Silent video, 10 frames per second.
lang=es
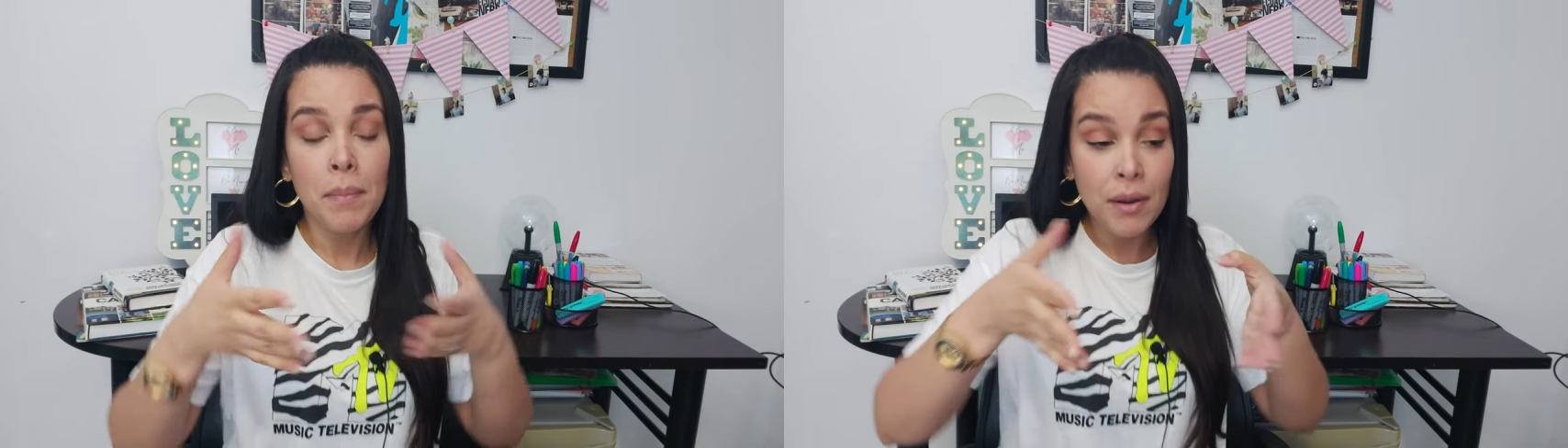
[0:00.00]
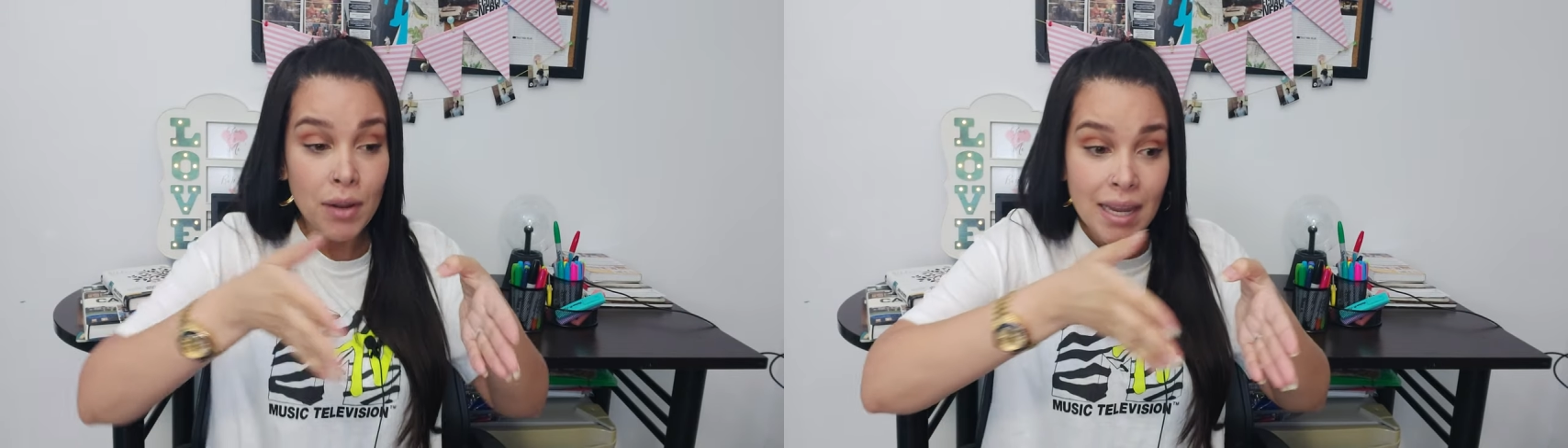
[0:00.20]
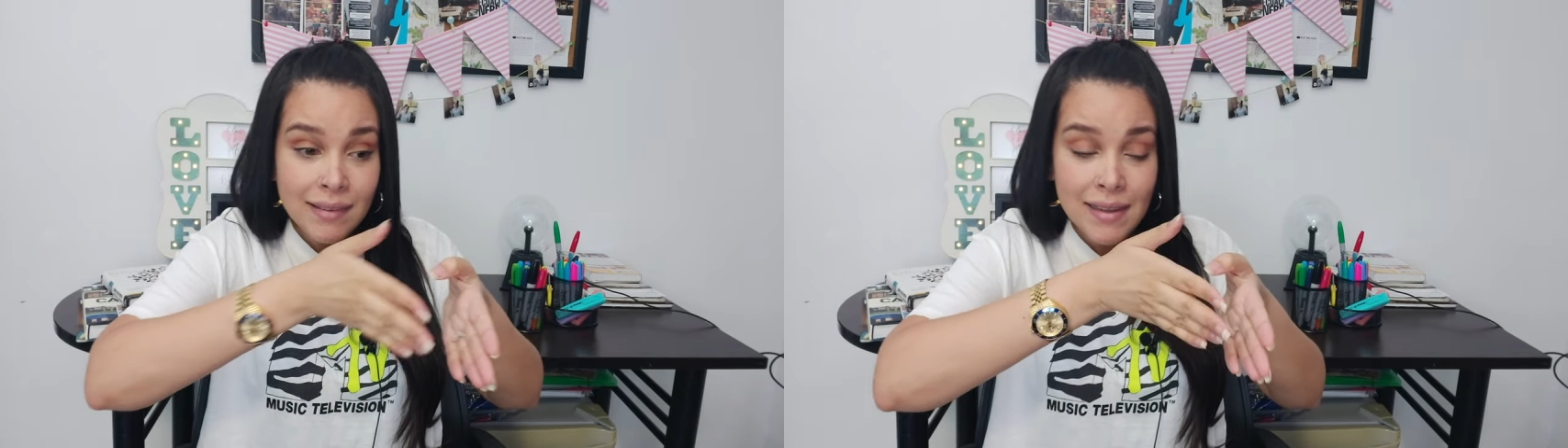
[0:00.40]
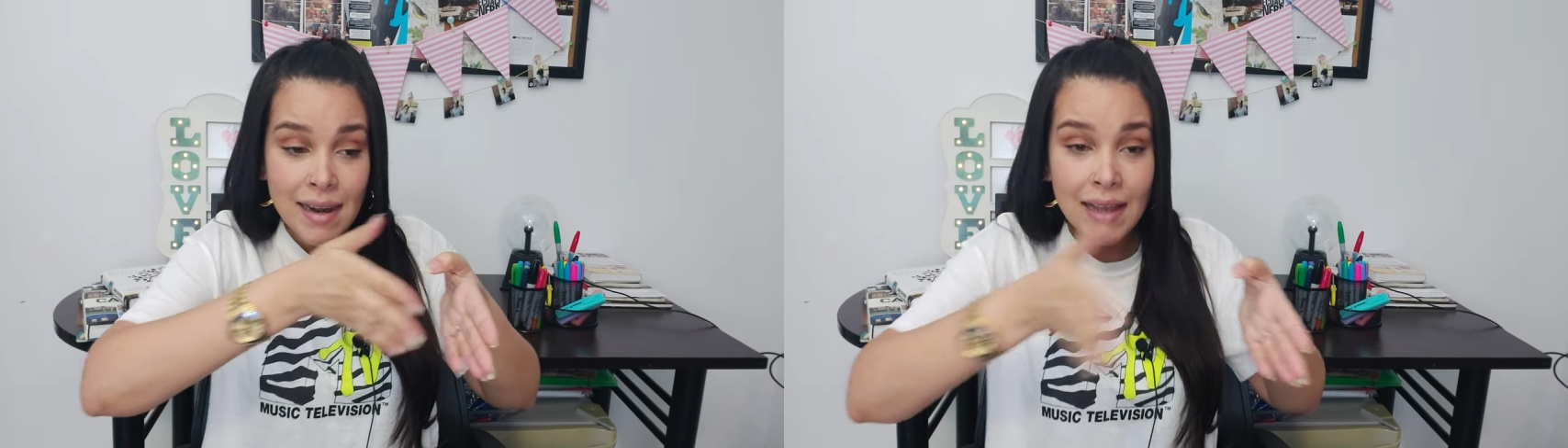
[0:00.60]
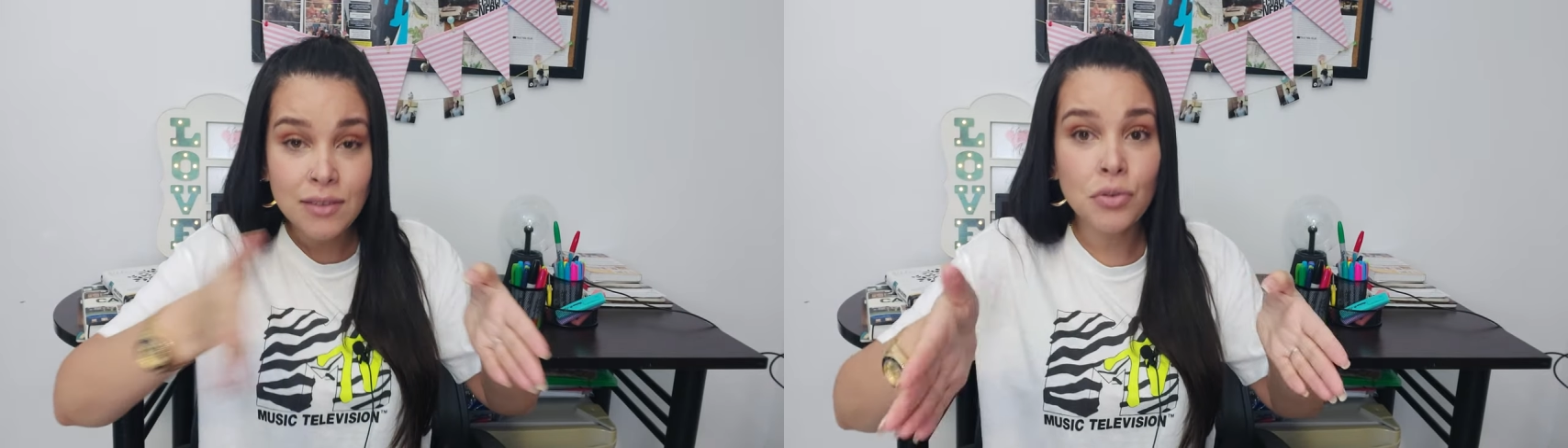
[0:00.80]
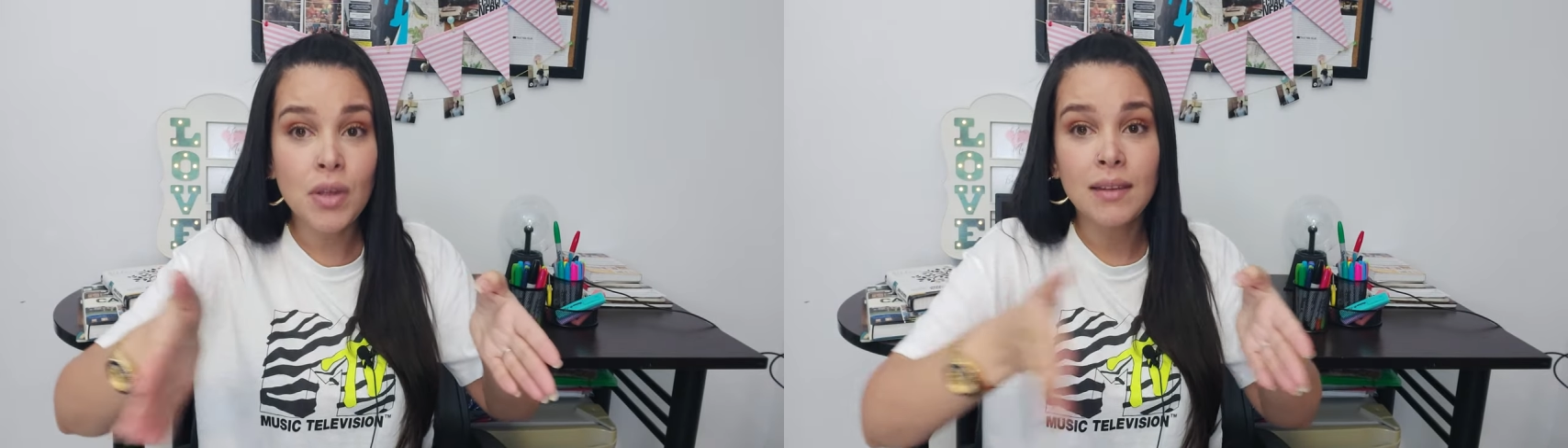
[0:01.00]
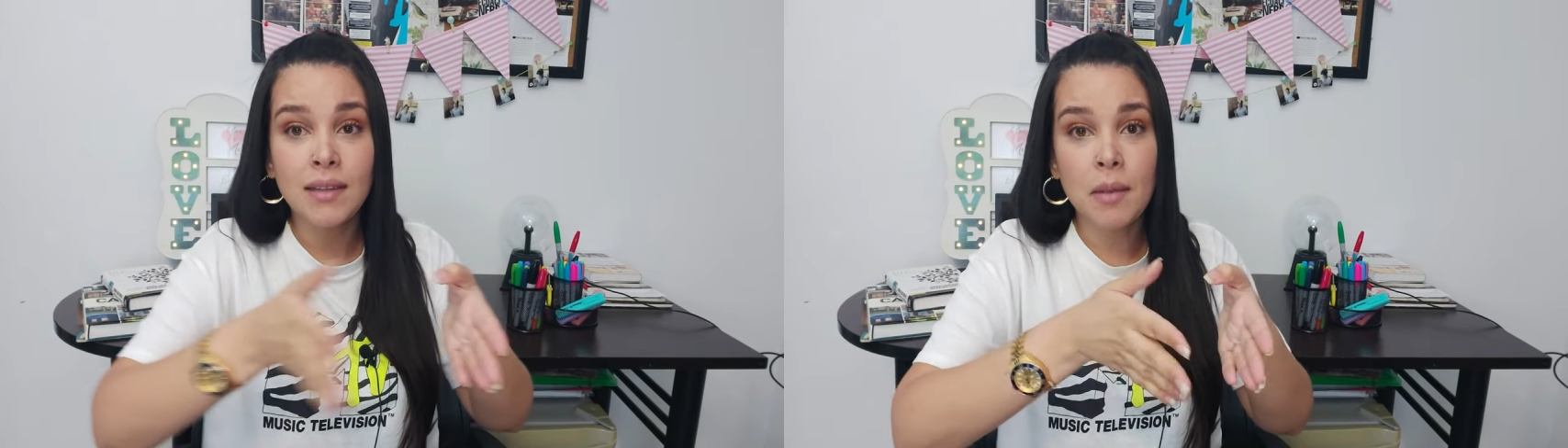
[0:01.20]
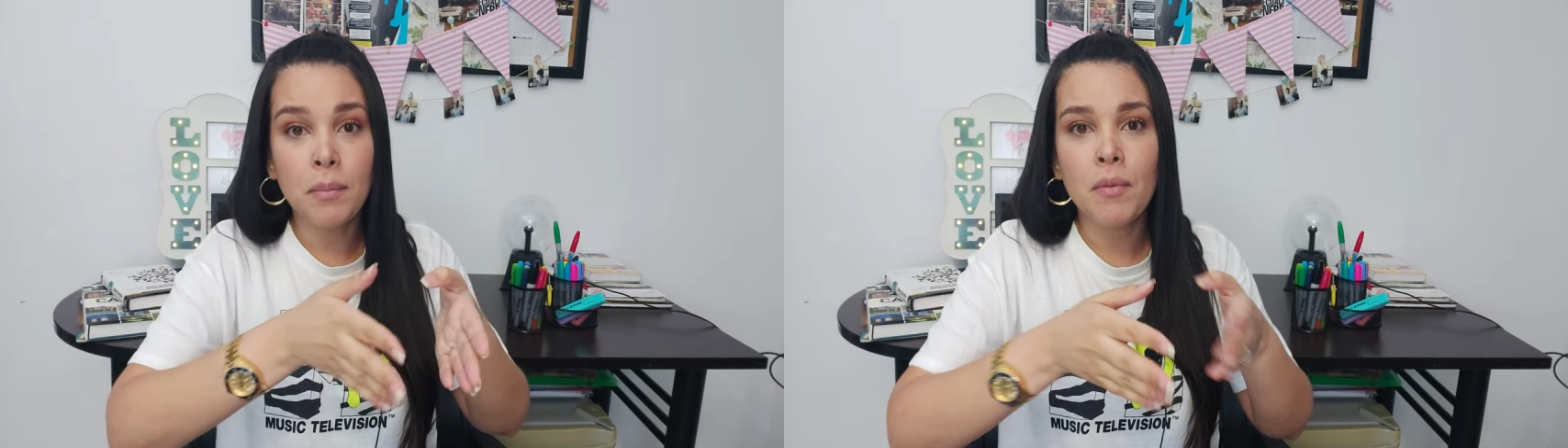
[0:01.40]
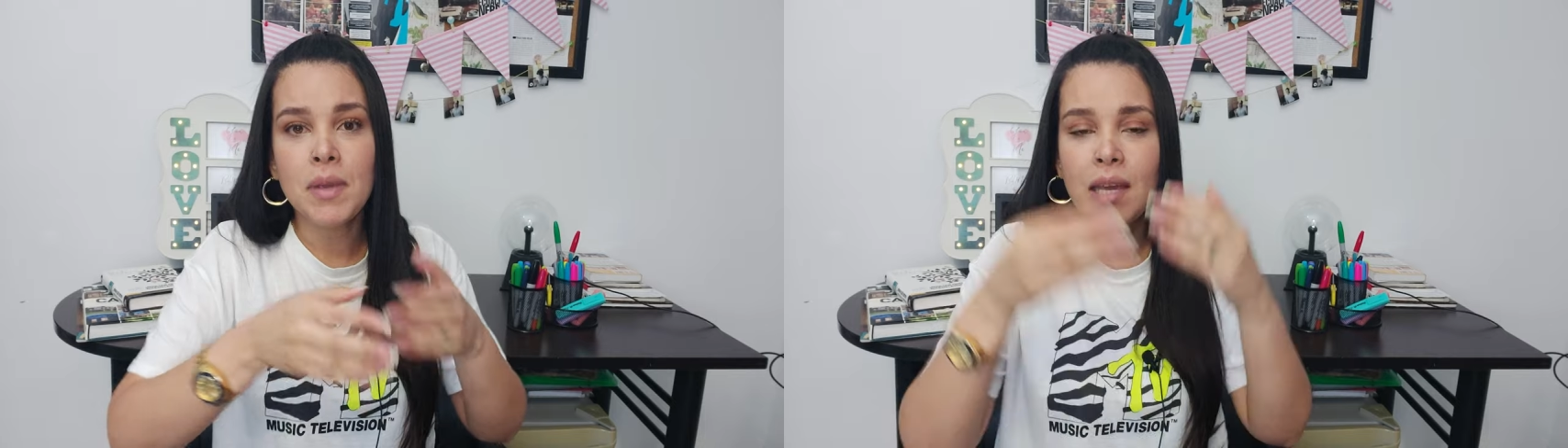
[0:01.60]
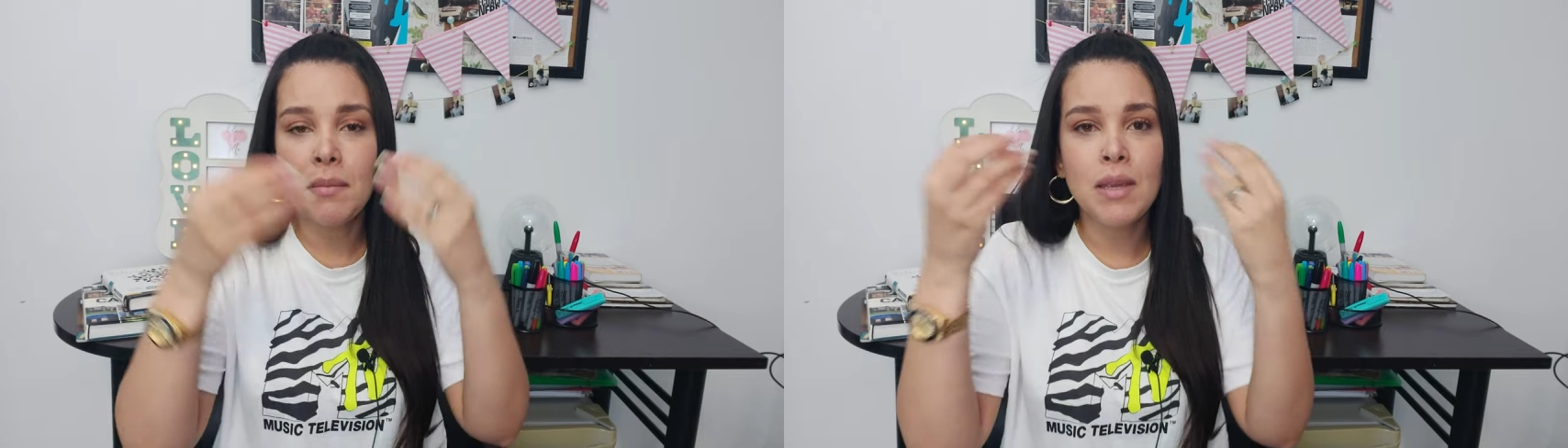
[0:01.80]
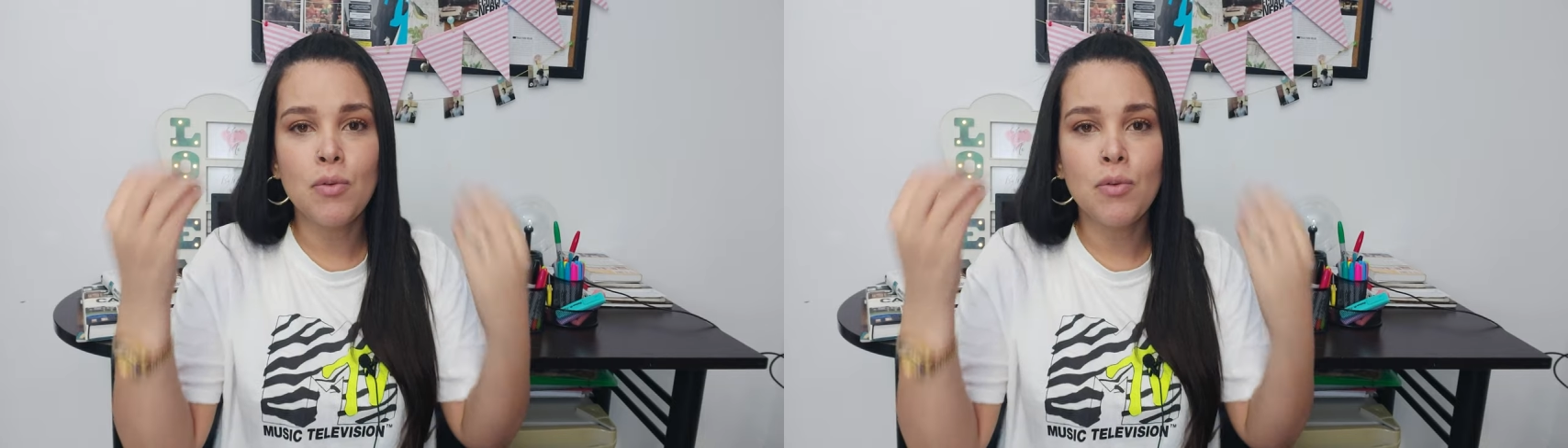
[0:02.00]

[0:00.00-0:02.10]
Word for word: Pero en este lapso de tiempo vi que mi